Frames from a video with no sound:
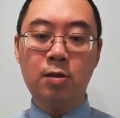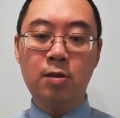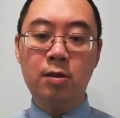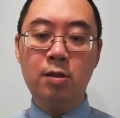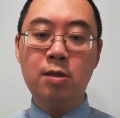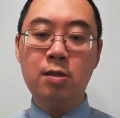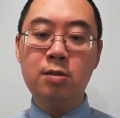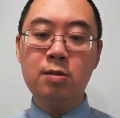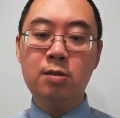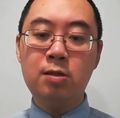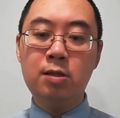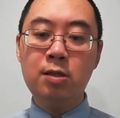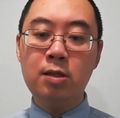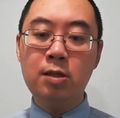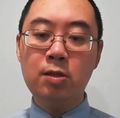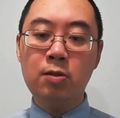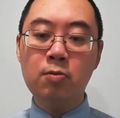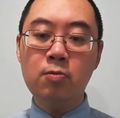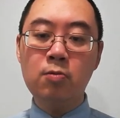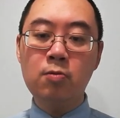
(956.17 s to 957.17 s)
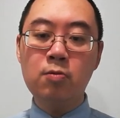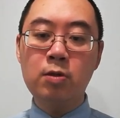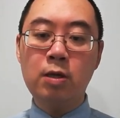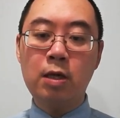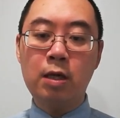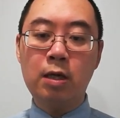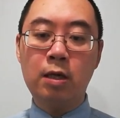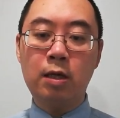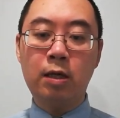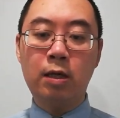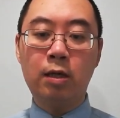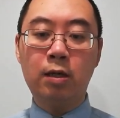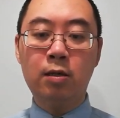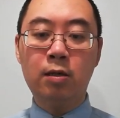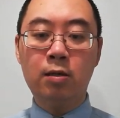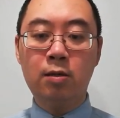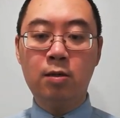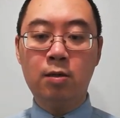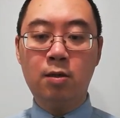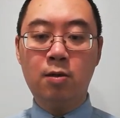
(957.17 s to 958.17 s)
因基督也
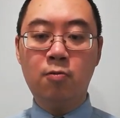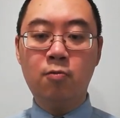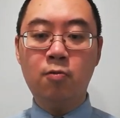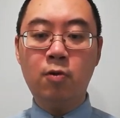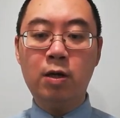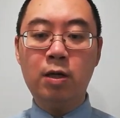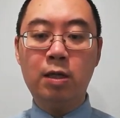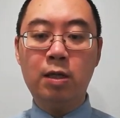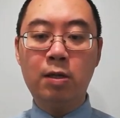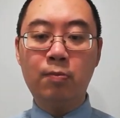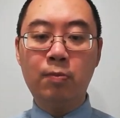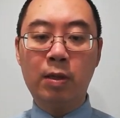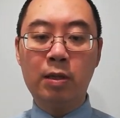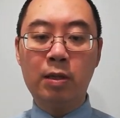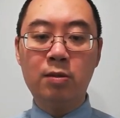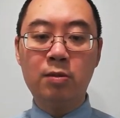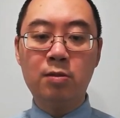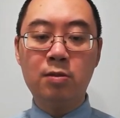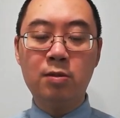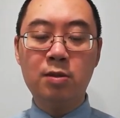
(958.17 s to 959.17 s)
为你们